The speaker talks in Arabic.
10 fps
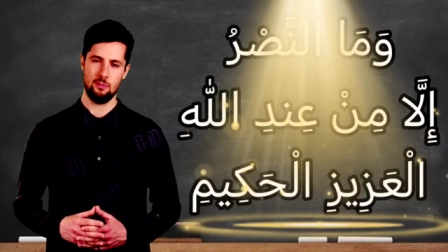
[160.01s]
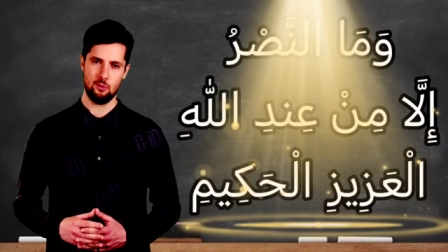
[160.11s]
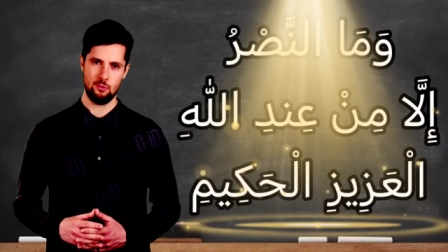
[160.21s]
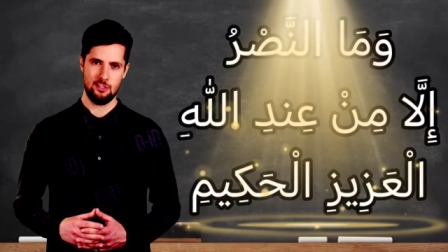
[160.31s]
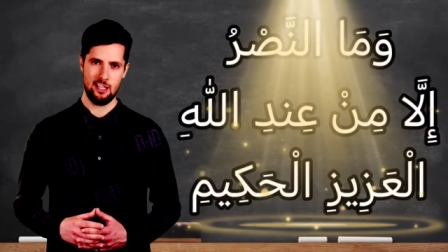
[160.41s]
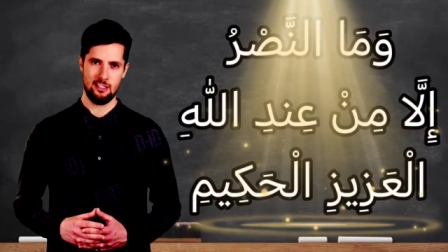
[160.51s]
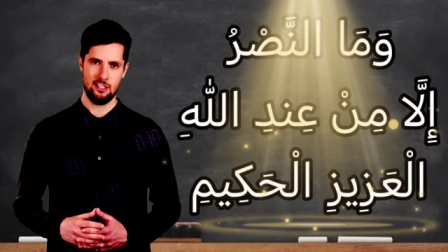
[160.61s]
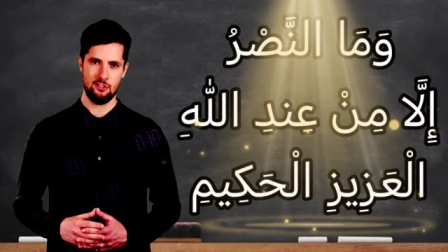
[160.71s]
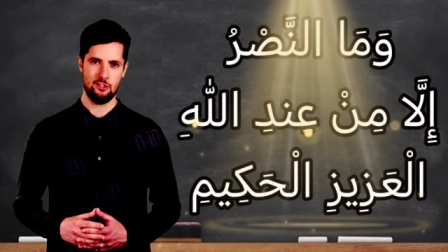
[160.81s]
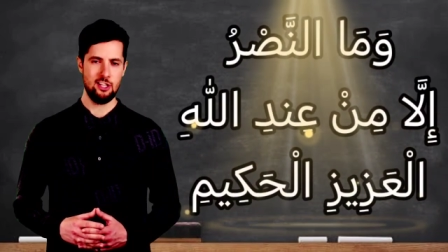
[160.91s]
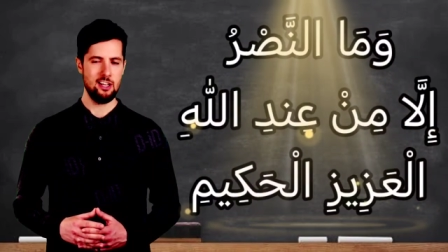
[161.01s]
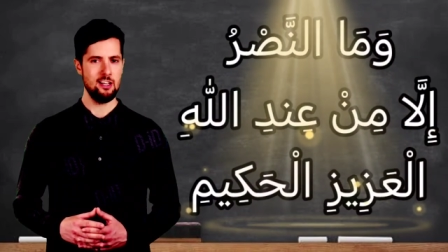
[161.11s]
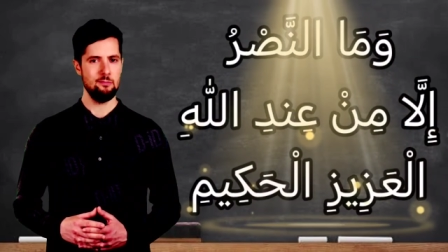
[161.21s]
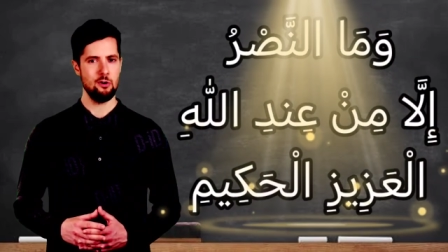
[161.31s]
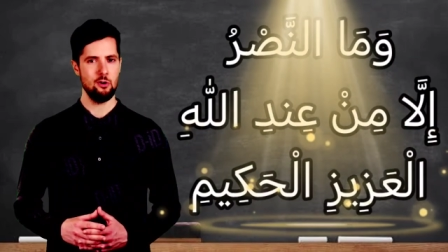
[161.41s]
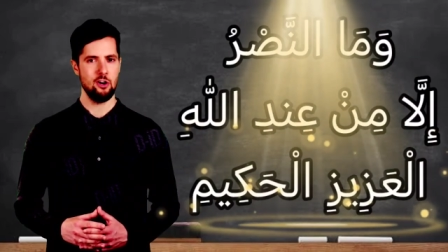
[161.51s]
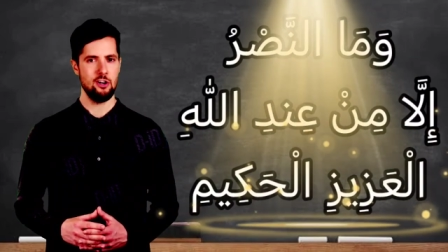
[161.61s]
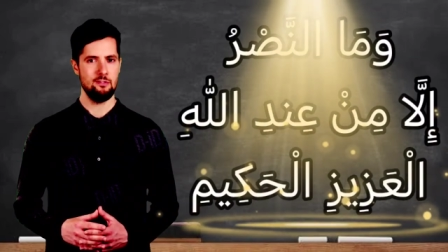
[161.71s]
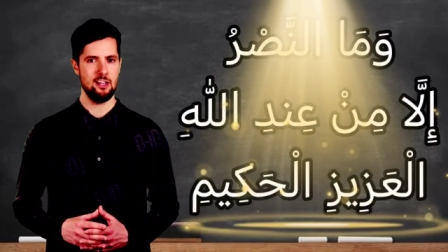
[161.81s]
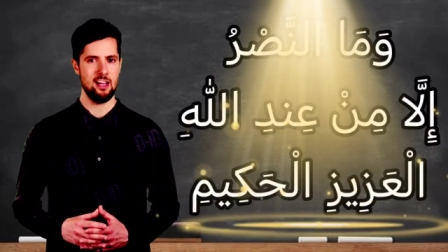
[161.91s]
ووضع الأشياء
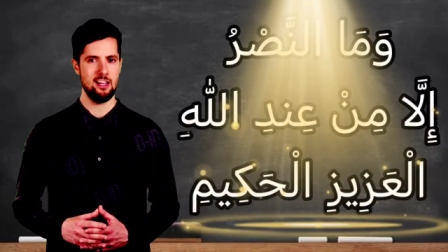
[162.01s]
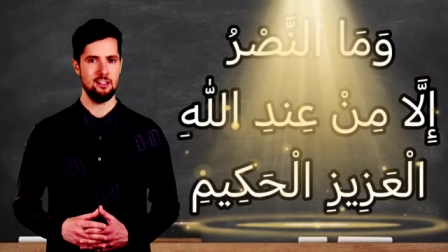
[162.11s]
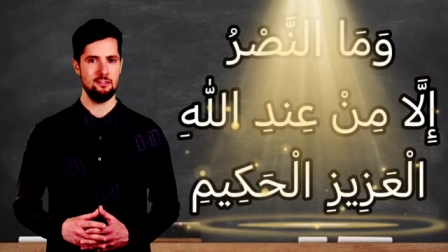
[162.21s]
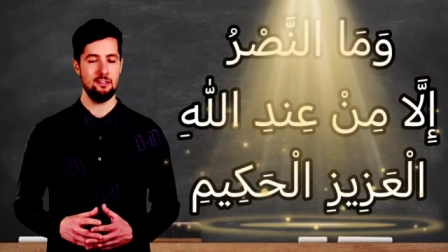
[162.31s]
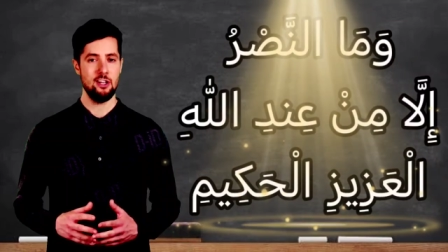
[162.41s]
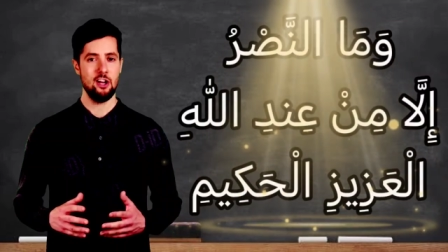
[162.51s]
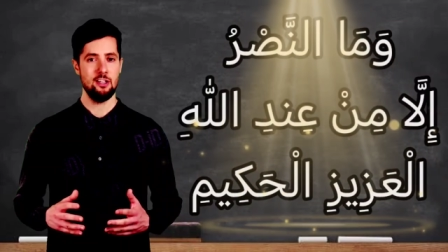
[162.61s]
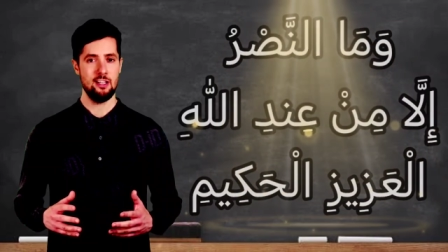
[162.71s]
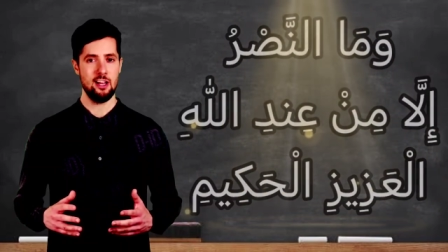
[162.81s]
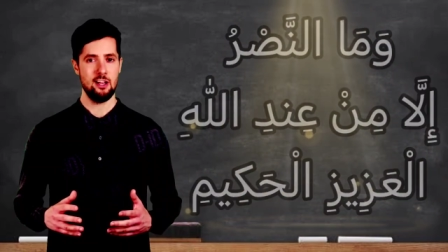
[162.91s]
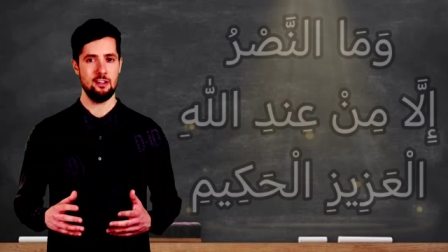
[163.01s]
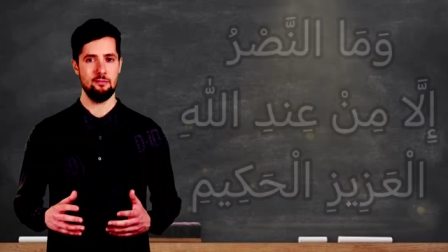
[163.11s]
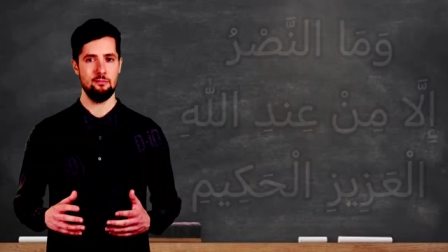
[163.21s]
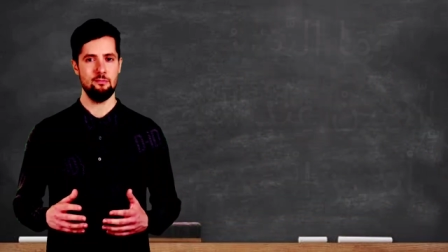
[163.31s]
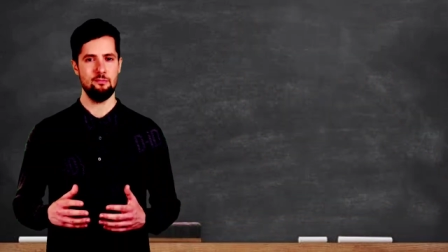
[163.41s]
مواضعها الصحيحة